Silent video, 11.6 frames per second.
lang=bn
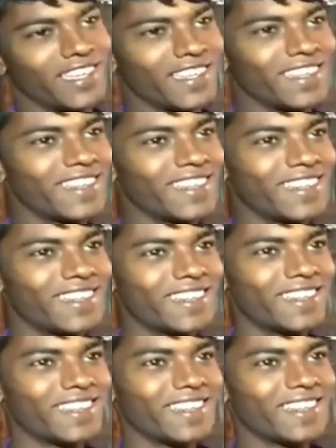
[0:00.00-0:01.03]
যায় আবার দোকান
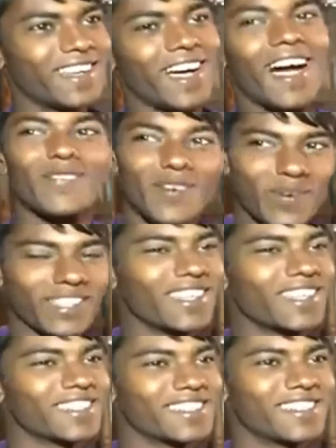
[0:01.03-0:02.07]
থেকে কোথায় আসে আবার
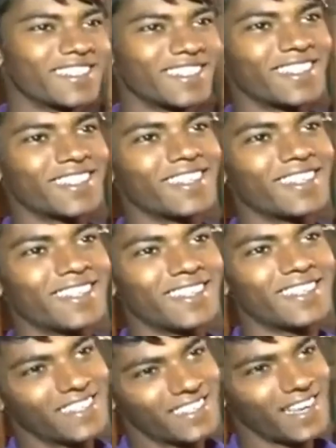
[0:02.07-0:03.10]
মাজার আসে আবার মাজার
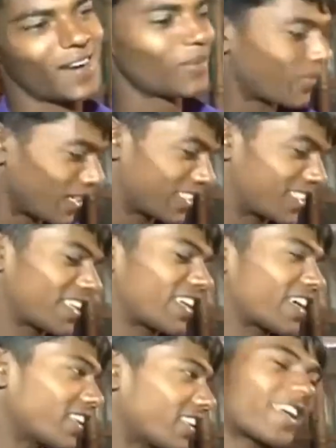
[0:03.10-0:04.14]
থেকে আবার মাজার থেকে
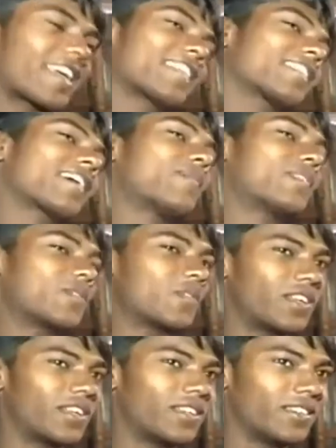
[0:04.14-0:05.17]
এখান থেকে এখান থেকে আবার
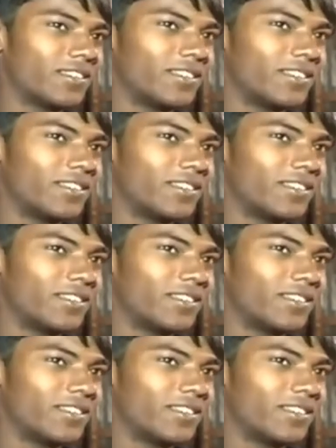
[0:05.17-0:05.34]
দোকান